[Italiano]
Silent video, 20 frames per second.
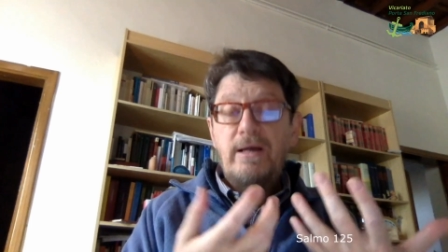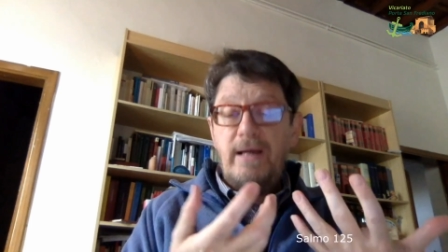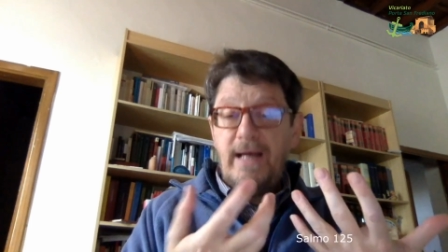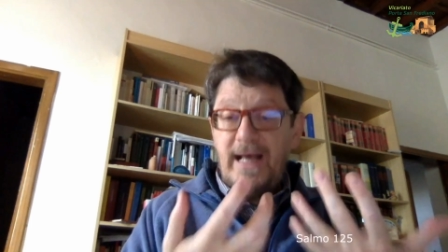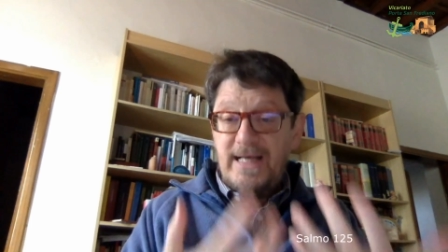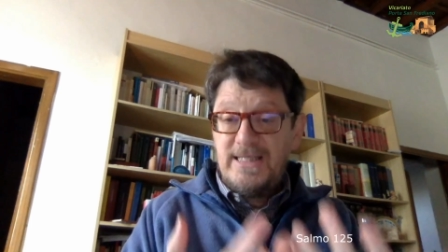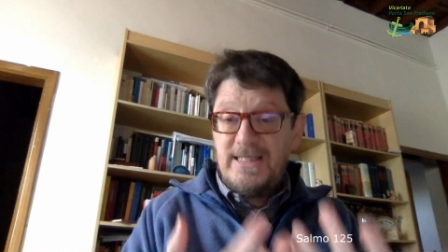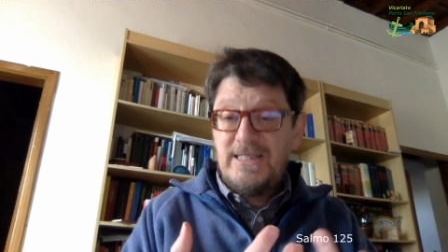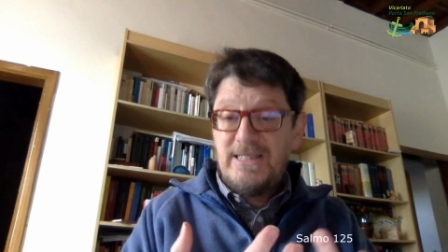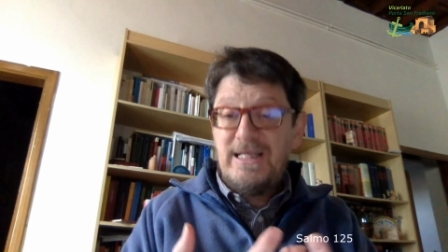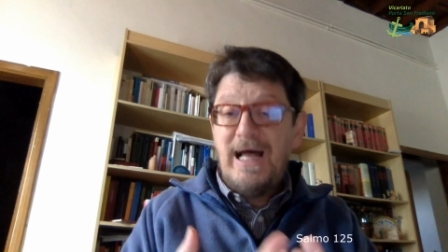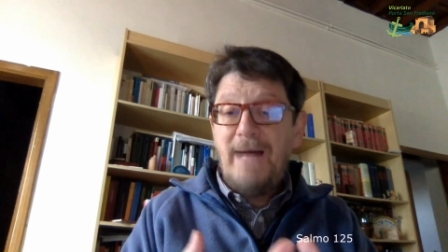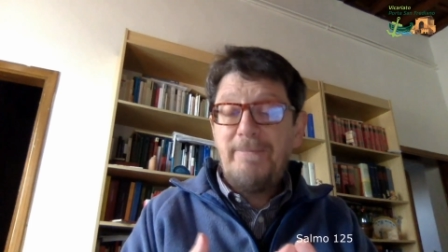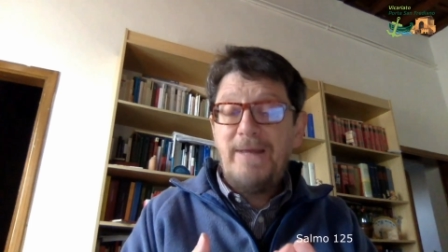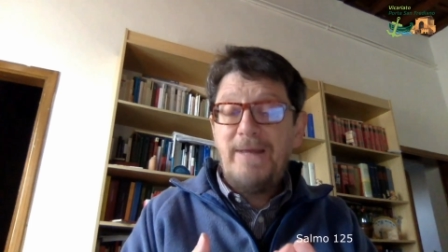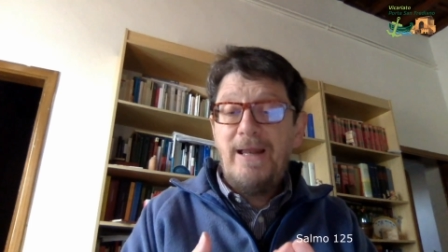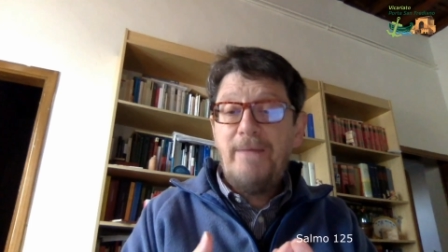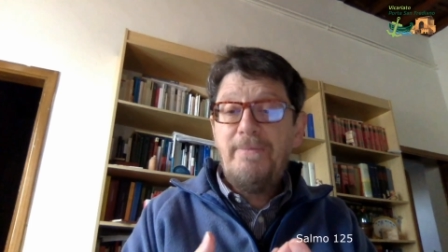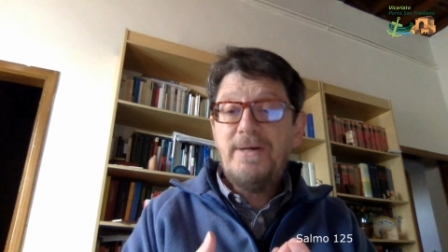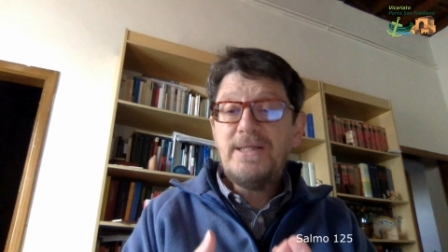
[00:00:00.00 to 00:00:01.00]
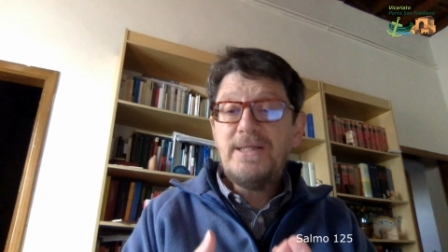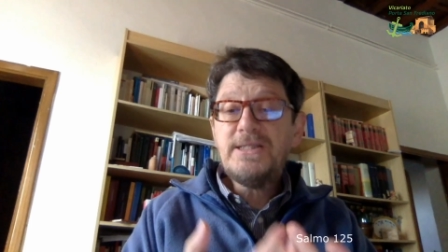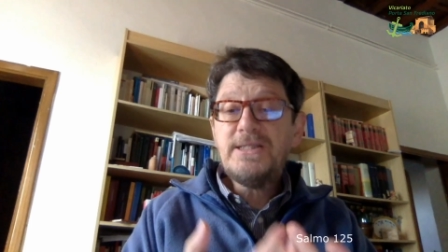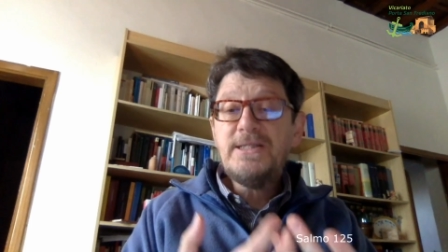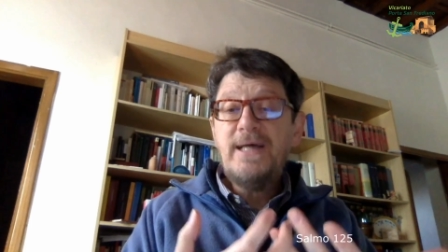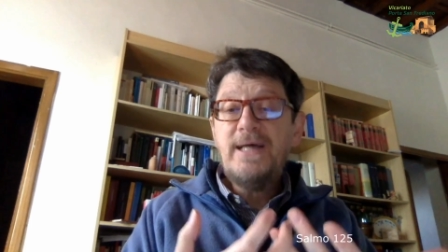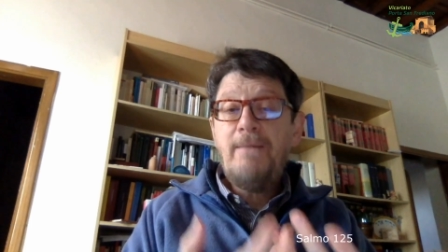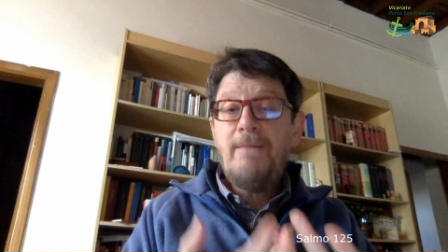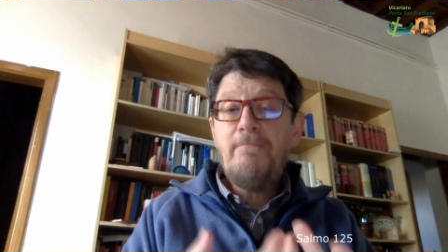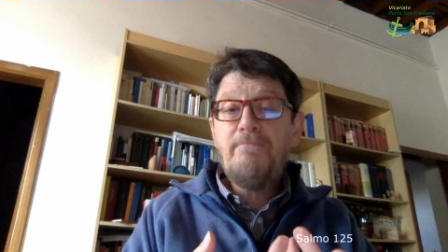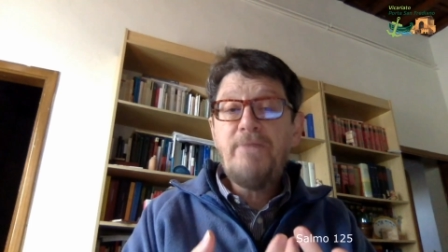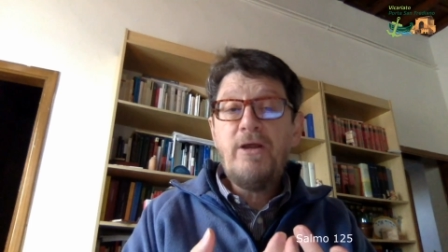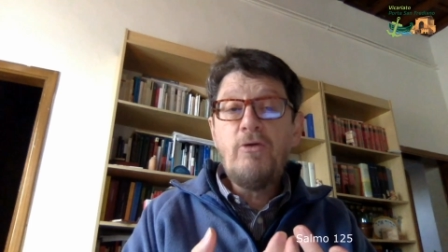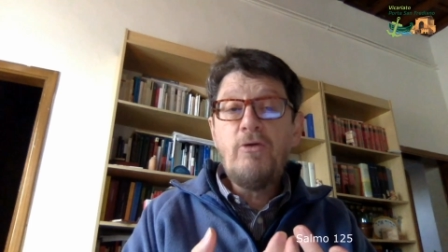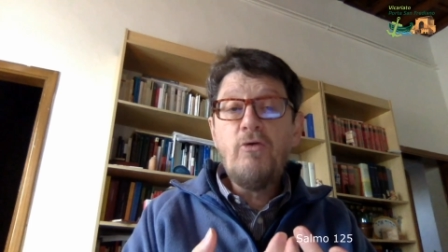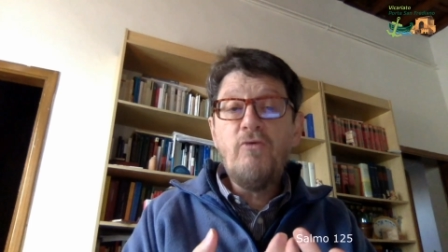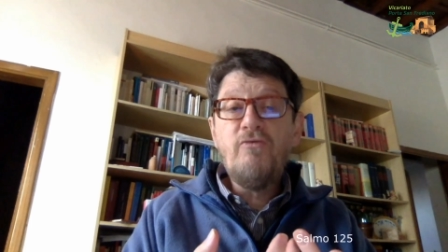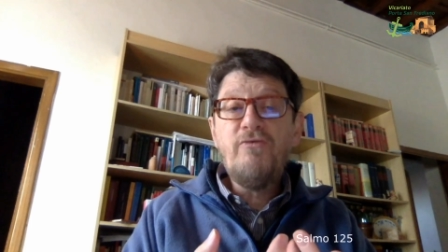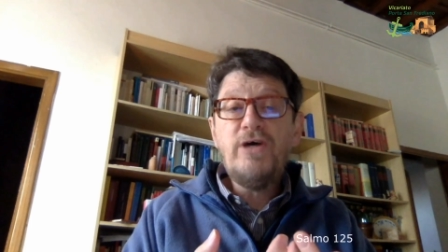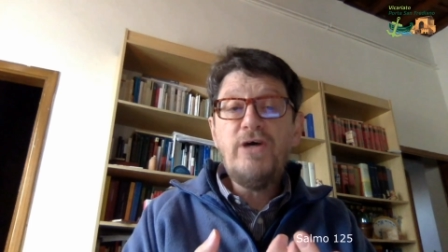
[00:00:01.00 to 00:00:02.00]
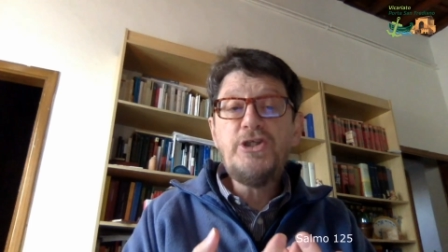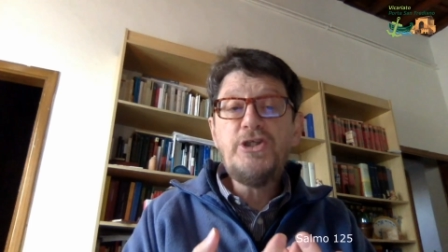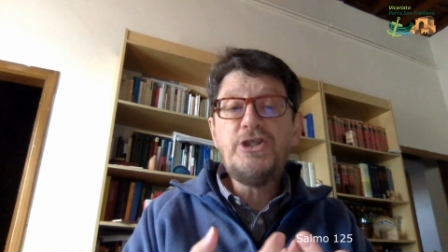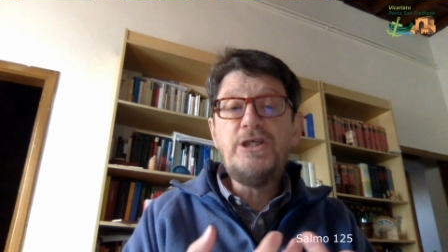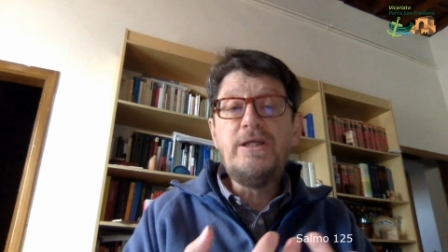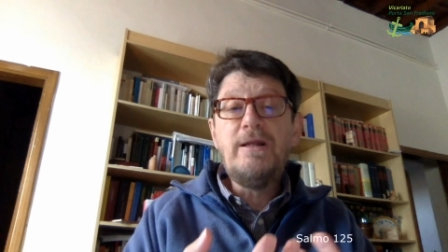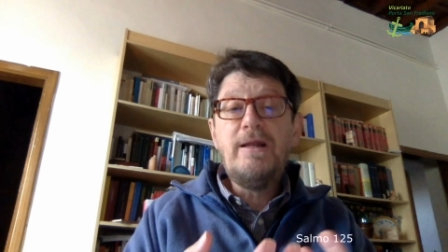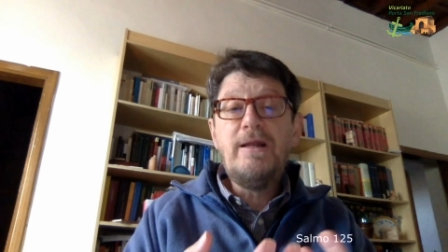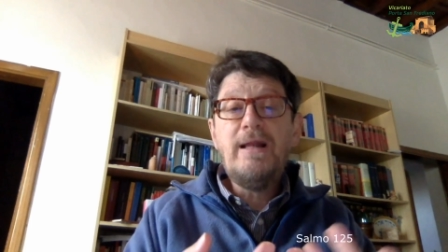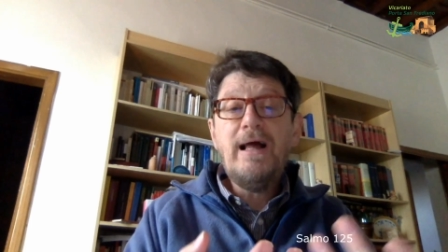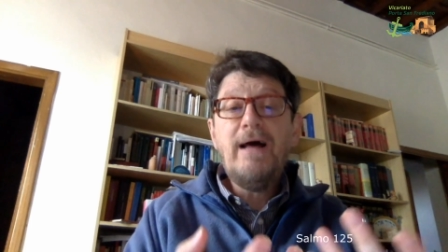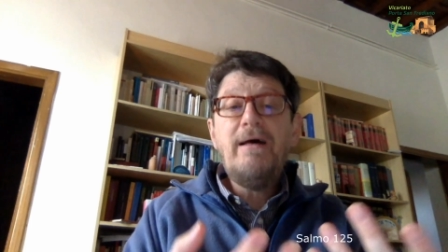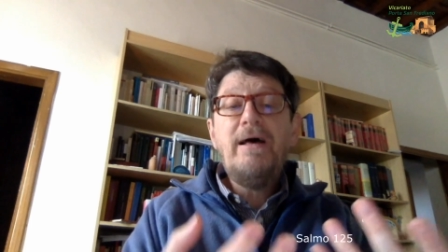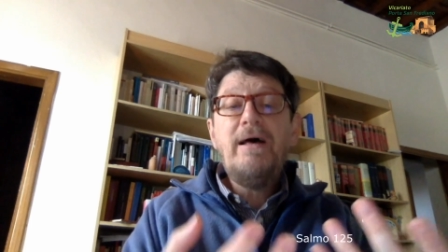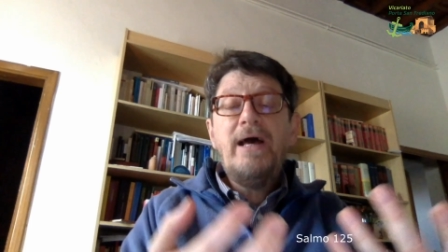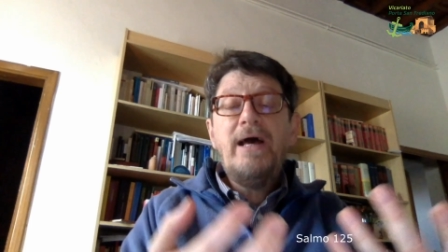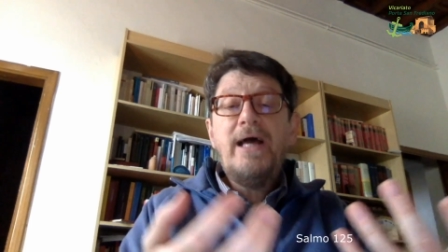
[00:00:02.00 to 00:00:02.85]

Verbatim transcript: È stabile per sempre, non vacilla